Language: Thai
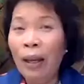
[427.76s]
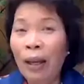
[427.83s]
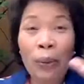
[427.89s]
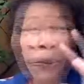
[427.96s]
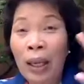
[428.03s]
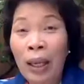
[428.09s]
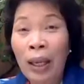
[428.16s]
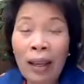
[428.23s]
ไอ้
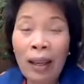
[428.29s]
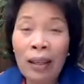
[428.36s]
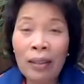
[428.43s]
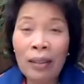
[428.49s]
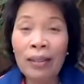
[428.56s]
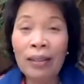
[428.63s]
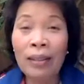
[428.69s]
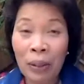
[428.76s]
นู่นไอ้นี่
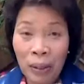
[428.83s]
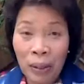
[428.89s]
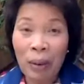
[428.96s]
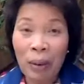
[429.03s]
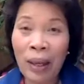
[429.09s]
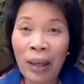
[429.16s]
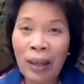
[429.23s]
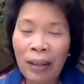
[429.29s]
เข้าใช่
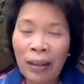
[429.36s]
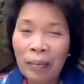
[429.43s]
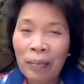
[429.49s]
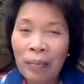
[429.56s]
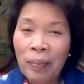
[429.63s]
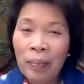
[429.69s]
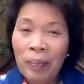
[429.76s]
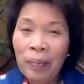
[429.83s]
ไหม
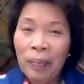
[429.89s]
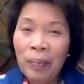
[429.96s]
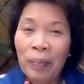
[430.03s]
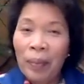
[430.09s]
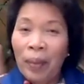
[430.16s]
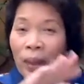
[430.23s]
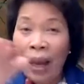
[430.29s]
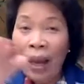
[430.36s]

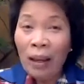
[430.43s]
เนี่